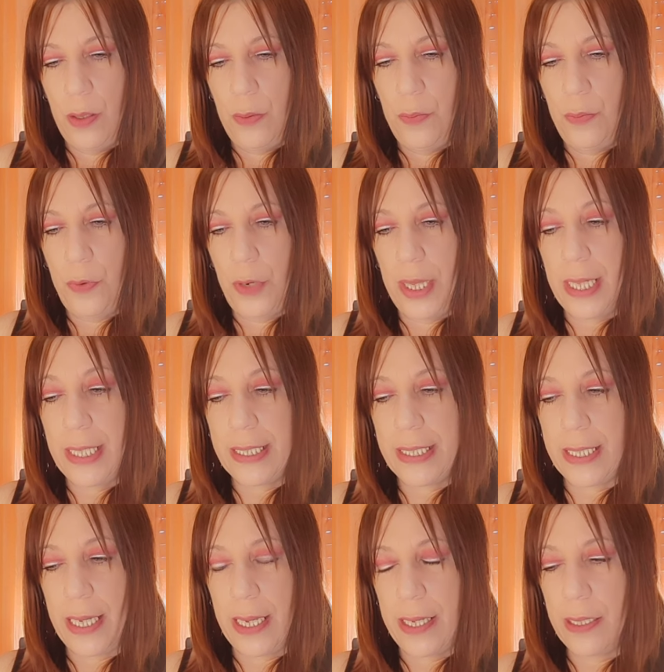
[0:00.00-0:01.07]
Puede
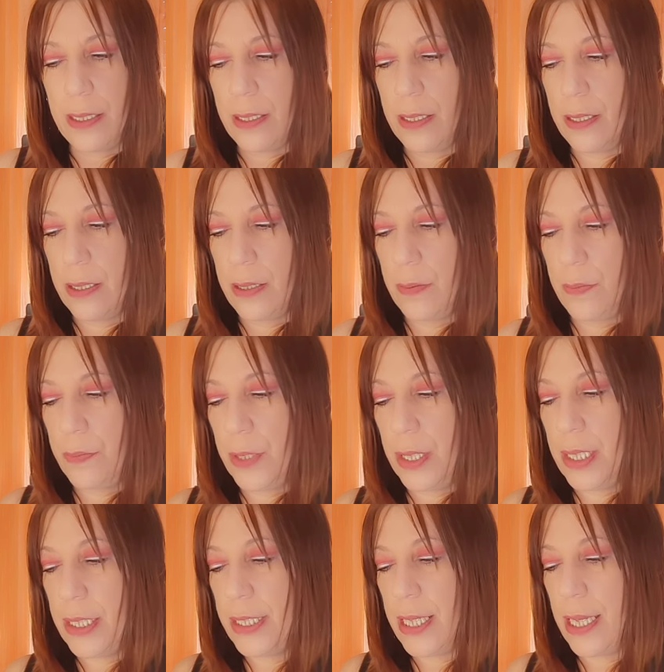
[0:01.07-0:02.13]
ser,
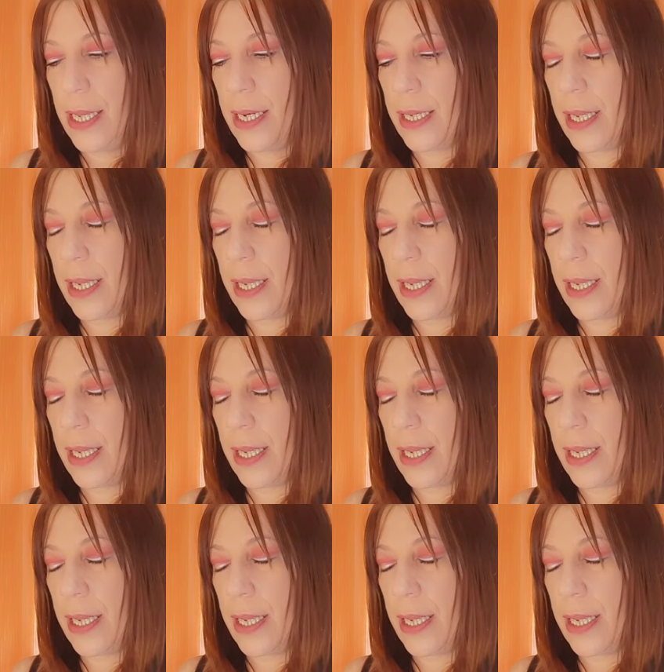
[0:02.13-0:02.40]
puede ser